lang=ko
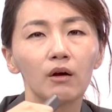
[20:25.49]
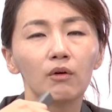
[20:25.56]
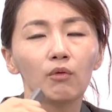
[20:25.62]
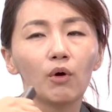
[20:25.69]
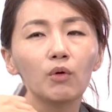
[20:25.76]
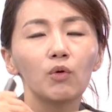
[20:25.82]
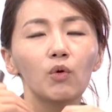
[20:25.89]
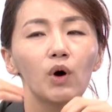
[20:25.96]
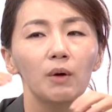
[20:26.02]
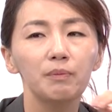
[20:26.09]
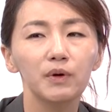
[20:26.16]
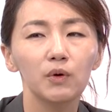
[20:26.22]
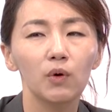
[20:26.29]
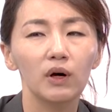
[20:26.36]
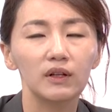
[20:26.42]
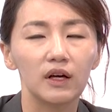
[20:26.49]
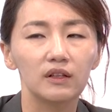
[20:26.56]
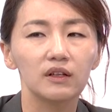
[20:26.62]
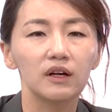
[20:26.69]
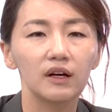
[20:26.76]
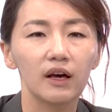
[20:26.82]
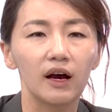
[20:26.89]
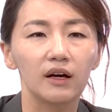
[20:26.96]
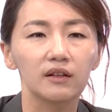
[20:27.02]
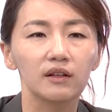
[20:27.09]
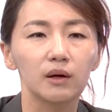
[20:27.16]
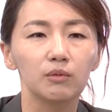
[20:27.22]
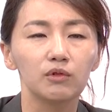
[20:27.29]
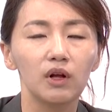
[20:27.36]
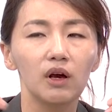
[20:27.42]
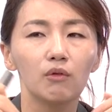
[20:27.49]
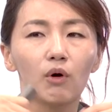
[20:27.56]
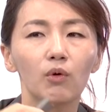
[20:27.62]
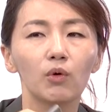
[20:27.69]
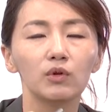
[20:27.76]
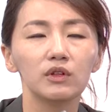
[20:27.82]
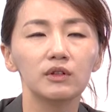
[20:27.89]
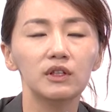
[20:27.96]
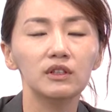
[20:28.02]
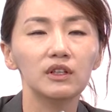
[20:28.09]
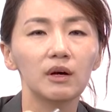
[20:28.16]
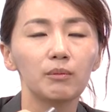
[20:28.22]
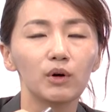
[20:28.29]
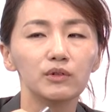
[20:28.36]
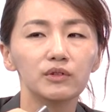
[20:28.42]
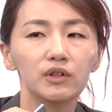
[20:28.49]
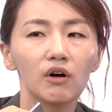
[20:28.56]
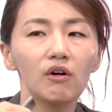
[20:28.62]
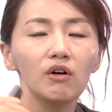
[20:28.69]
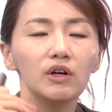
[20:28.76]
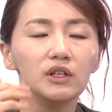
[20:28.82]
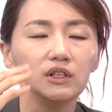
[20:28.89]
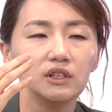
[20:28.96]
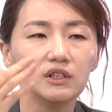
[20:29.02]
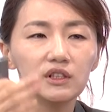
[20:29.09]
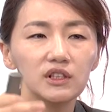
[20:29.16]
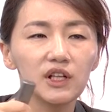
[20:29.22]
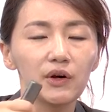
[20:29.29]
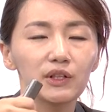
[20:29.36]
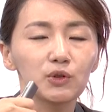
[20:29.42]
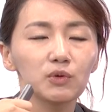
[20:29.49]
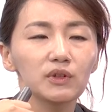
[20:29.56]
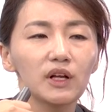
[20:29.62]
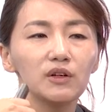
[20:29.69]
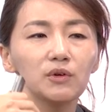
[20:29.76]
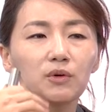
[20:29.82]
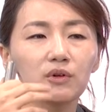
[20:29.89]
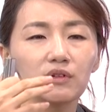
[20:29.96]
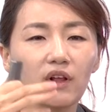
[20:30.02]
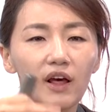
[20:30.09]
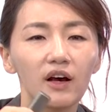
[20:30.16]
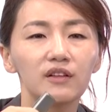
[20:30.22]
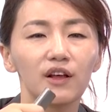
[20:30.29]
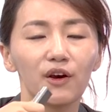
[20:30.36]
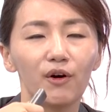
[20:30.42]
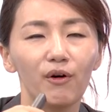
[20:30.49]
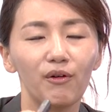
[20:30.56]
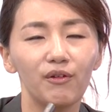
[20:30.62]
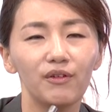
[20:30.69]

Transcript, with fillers: 원고와 피고가 대등하게 가기 때문에 원고는 일단 먼저 인치대와 송달료를 내야 돼요.